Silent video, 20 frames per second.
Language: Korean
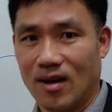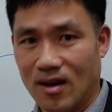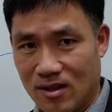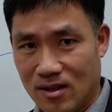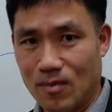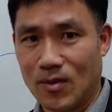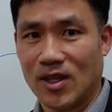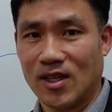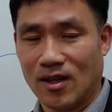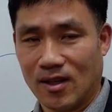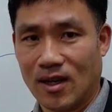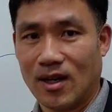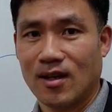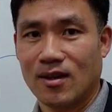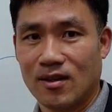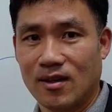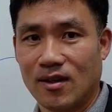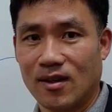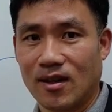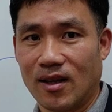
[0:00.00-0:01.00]
정말 대단한
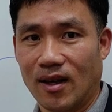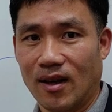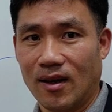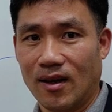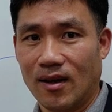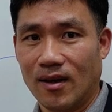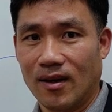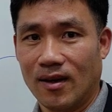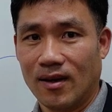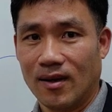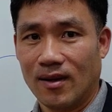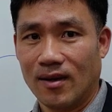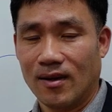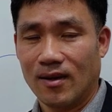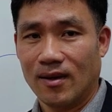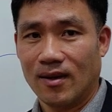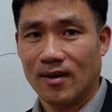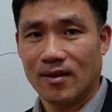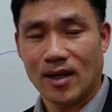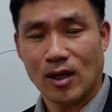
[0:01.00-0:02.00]
글인데
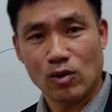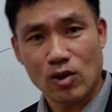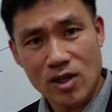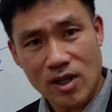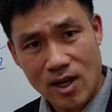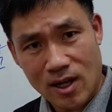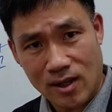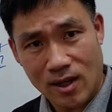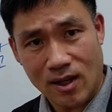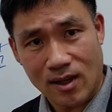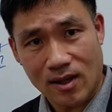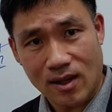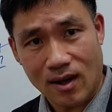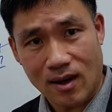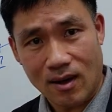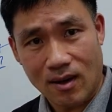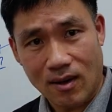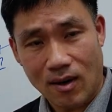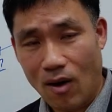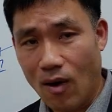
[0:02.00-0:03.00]
나도 이렇게 해야
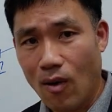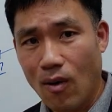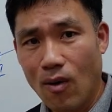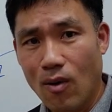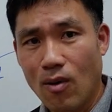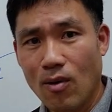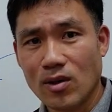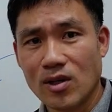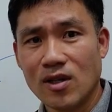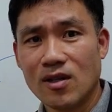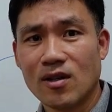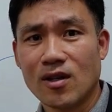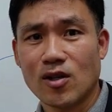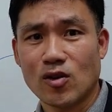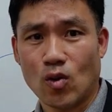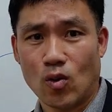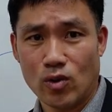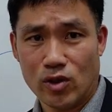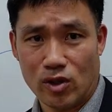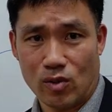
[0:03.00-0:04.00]
되겠다. 오, 어, 이렇게
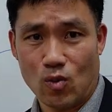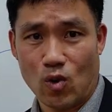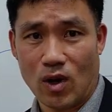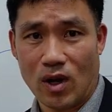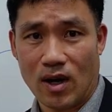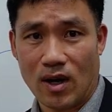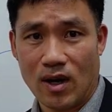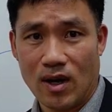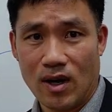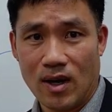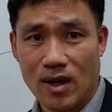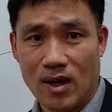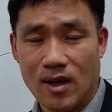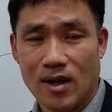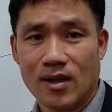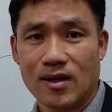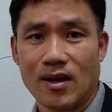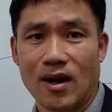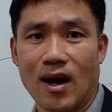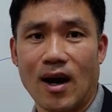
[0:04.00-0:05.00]
좋은 정보가.
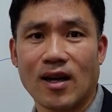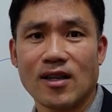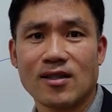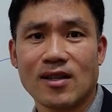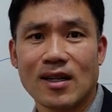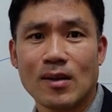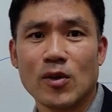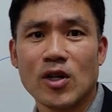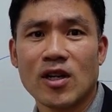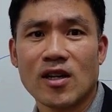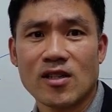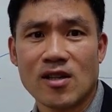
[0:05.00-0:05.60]
야, 이 사람 이렇게